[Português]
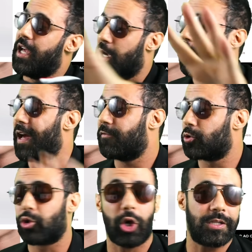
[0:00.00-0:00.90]
eu levo
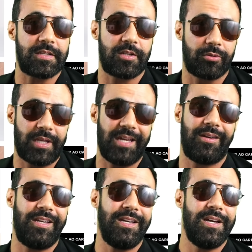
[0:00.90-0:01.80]
todas que eu tenho
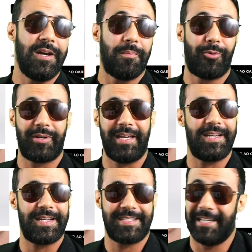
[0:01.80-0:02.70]
aí,
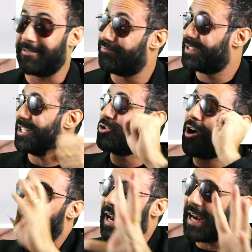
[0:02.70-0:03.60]
porque assim, você
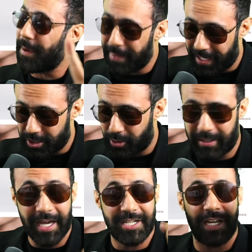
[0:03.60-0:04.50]
joga lá na mala de
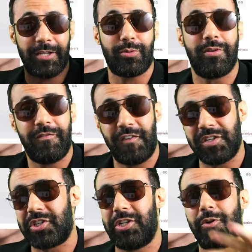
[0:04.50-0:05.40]
qualquer jeito,
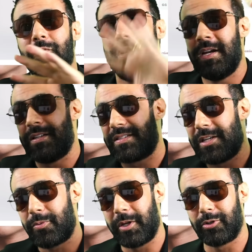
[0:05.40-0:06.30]
vestiu,
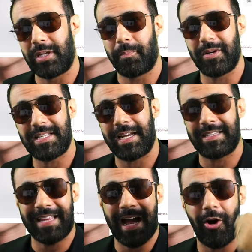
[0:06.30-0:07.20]
cinco minutos depois ela
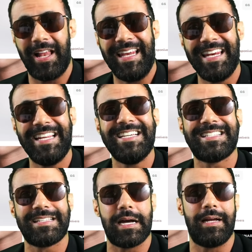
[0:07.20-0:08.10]
tá ó,
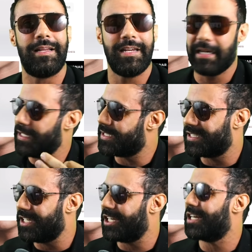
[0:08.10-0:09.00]
lisa,
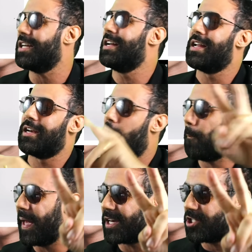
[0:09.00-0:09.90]
lisinha, não
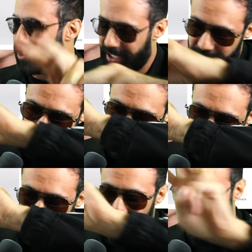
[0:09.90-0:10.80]
pega cheiro
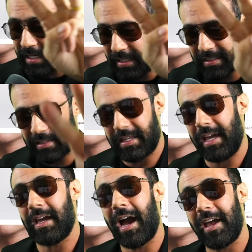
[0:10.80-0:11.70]
e ainda
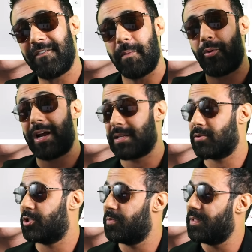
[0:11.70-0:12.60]
tem a
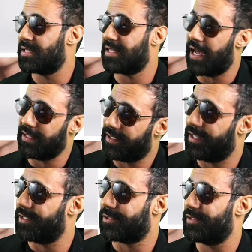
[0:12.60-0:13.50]
evaporação otimizada,
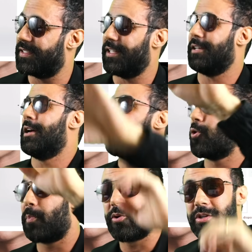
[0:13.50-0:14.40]
né? Então, assim,
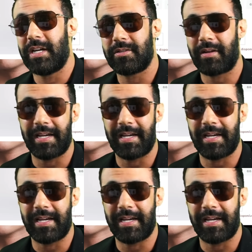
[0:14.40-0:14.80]
cupom Jason na